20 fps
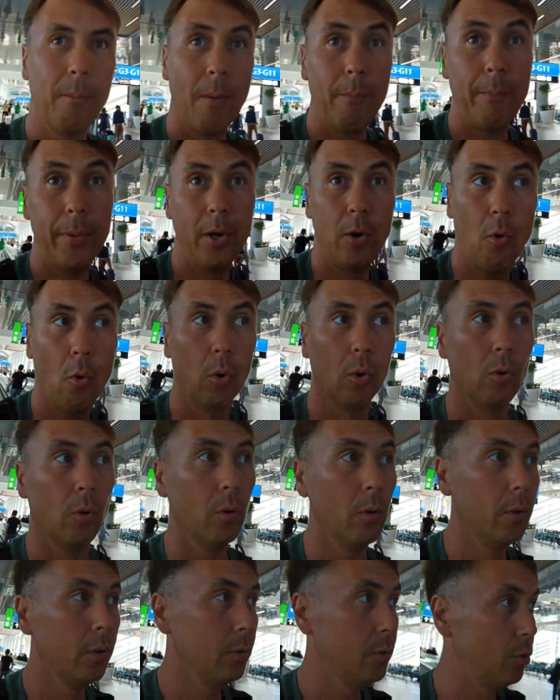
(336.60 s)
по приколу.
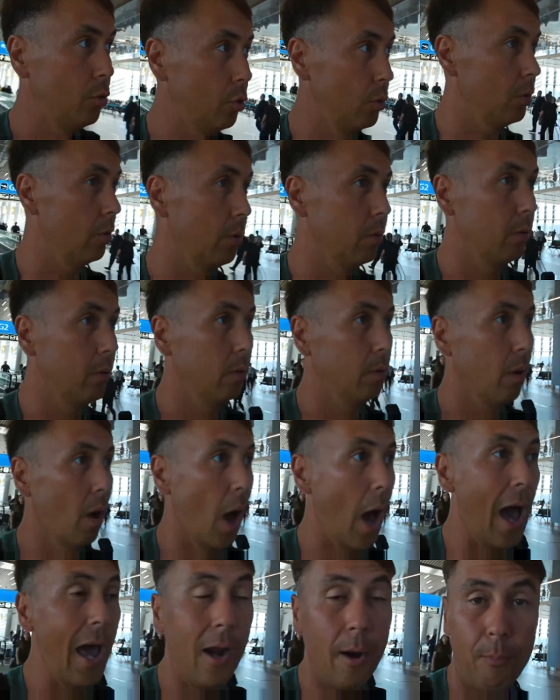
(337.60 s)
Что?
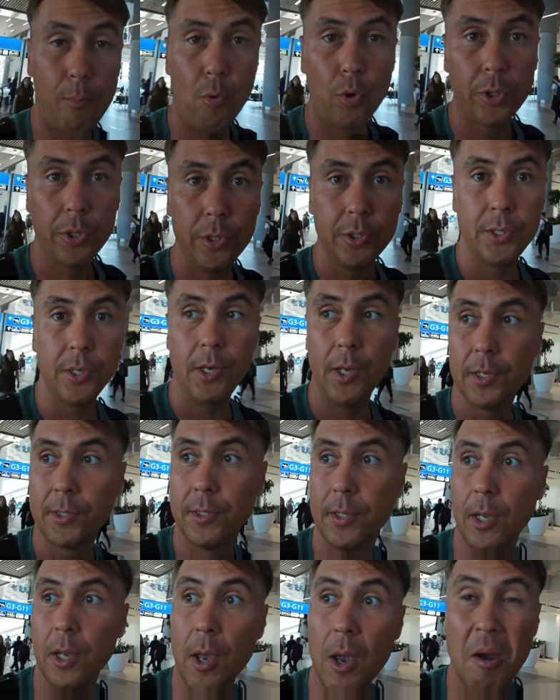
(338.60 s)
Аэропорт
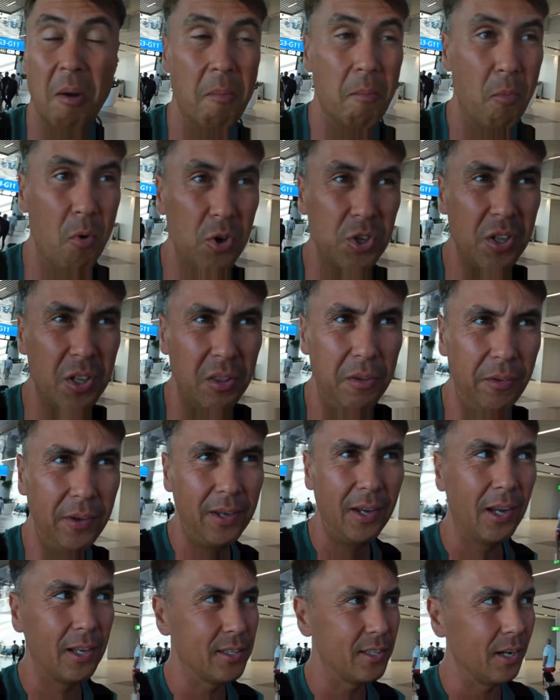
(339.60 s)
интересный. Можно
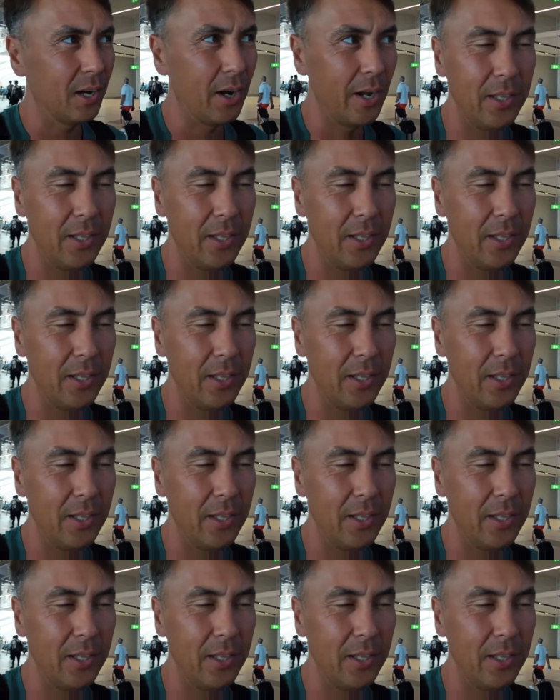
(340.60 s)
двигаться,